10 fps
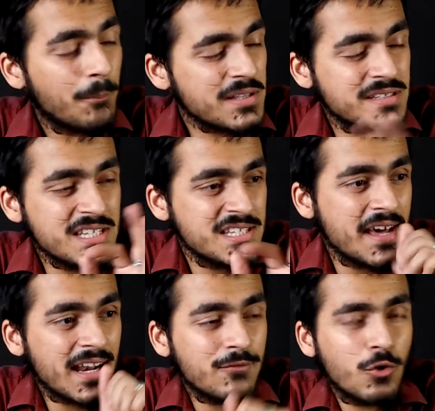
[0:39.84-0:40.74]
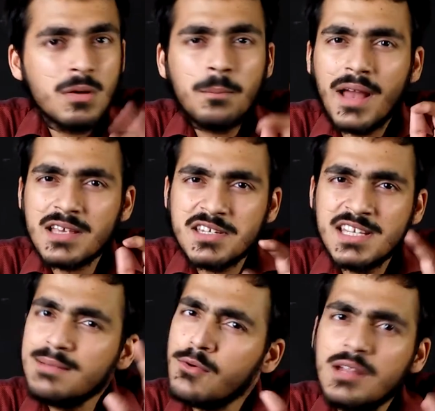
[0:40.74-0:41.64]
पच्चीस हज़ार के फ़ोन में
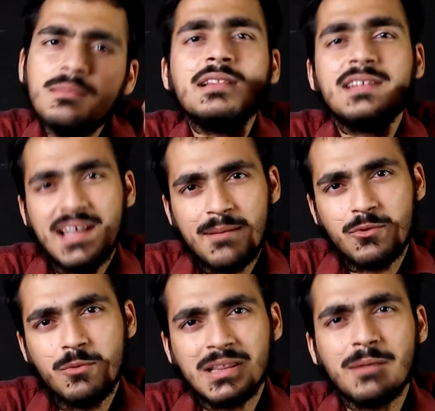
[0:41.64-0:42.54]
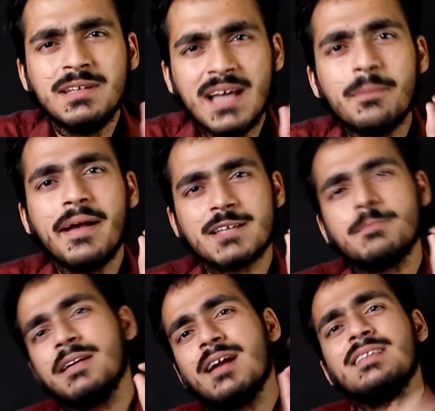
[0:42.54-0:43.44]
प्लास्टिक की बॉडी मिलती है आपको मतलब ये आप
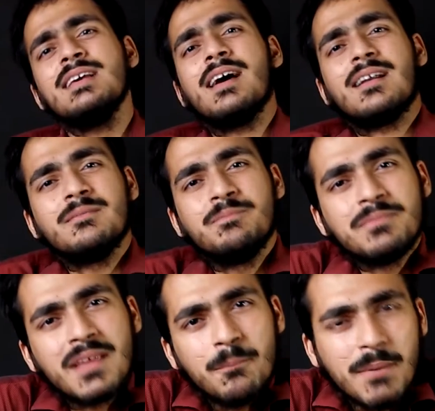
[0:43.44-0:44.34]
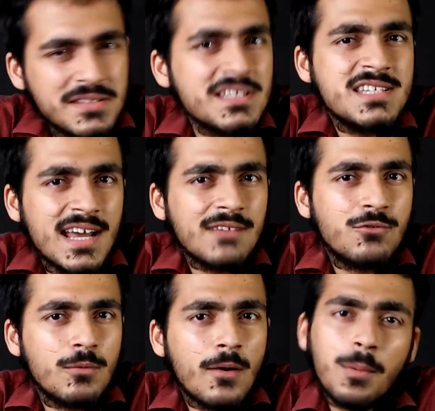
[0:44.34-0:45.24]
एक्सपेक्ट करते हैं यार पच्चीस हज़ार
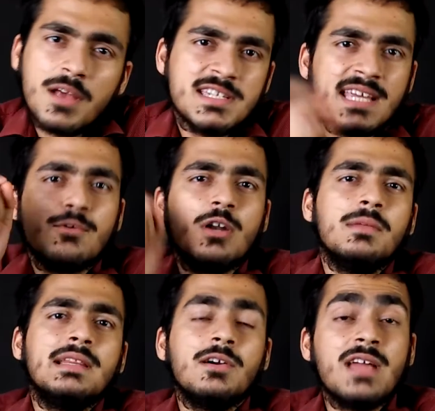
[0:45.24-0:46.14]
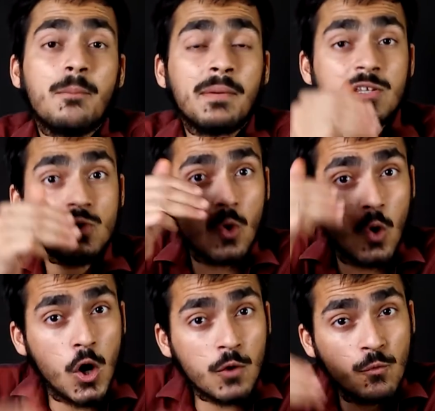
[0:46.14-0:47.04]
के फ़ोन में आपको प्लास्टिक की बॉडी मिलती है और यहाँ पे जो
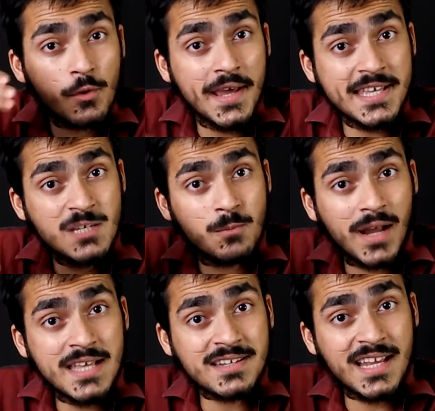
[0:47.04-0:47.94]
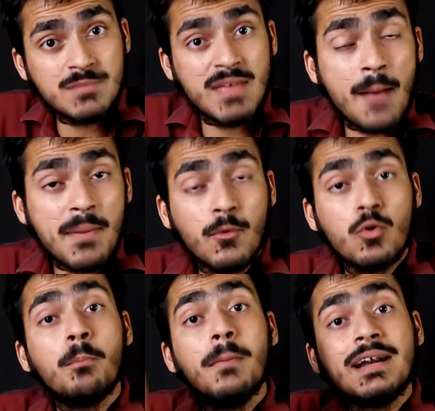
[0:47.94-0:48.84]
और फ़ोन है इसी प्राइस रेंज में यहाँ पे
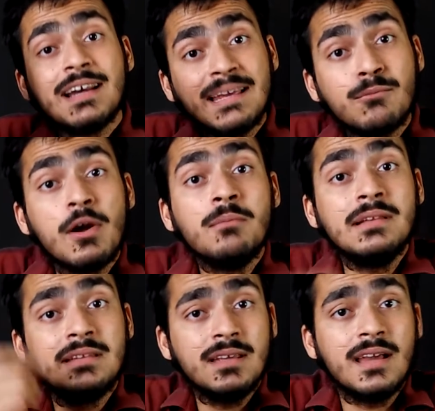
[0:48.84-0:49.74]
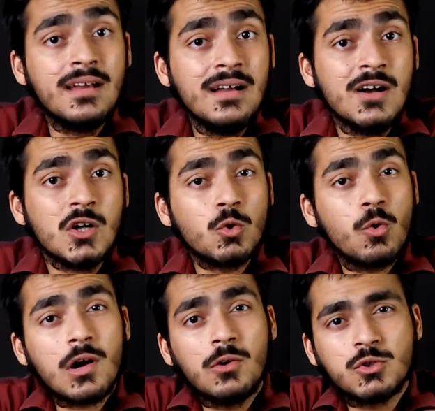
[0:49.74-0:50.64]
आपको मेटल की बॉडी मिलती है तो
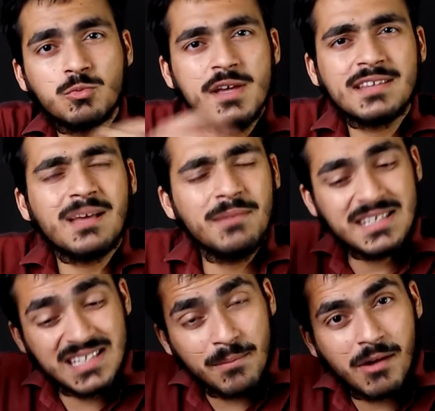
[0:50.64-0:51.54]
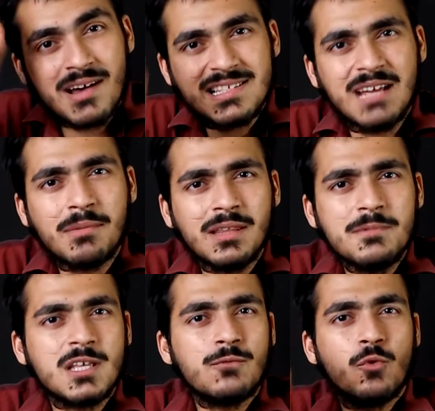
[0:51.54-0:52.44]
और लुक्स मुझे एकदम ही इसके बकवास लगे मतलब
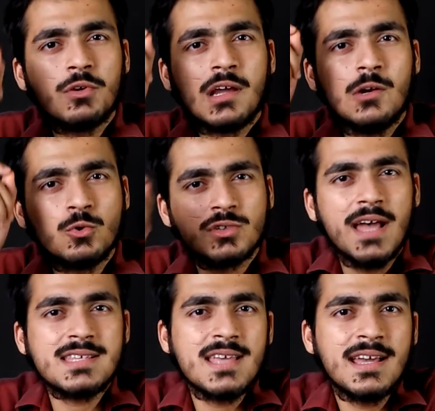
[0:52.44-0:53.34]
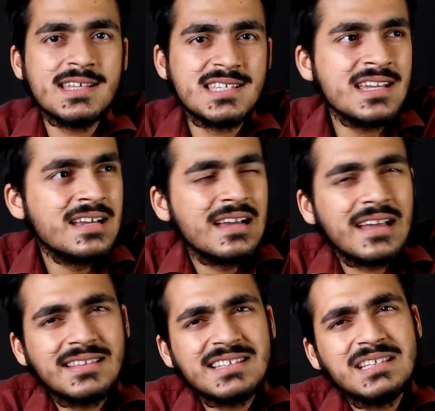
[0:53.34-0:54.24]
इसके फ़ोन के लुक्स ऐसे हैं कि जैसे
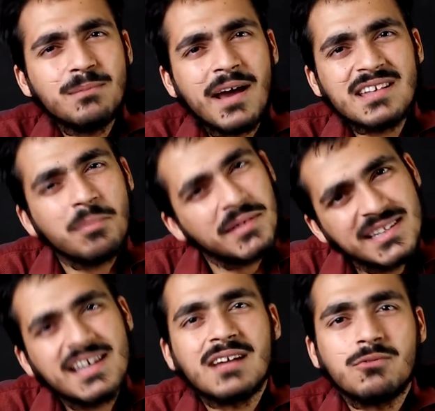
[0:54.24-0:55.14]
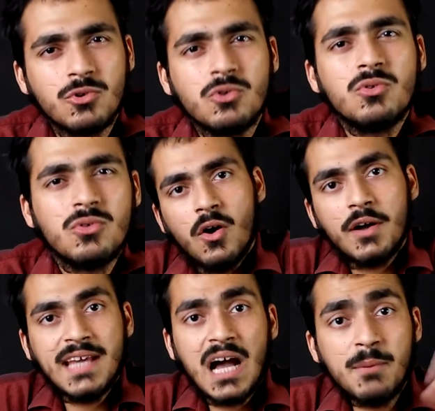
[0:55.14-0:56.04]
10 से 12 से 15 हज़ार का फ़ोन हो
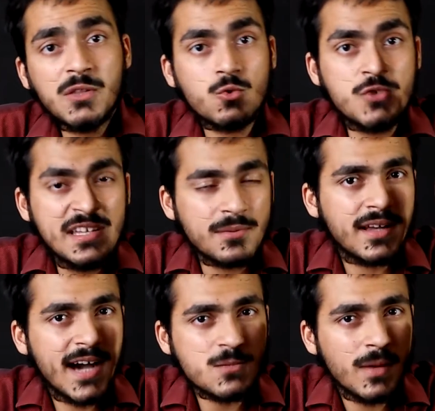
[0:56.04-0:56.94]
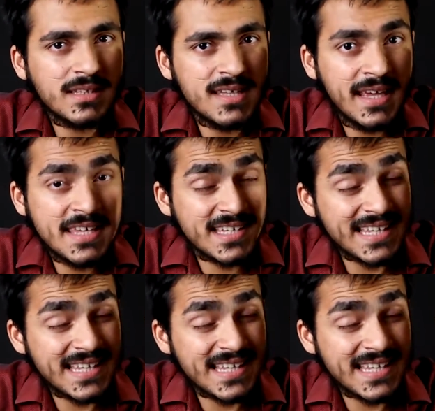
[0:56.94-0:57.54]
और यहाँ पे दूसरी सबसे खास बात यह है कि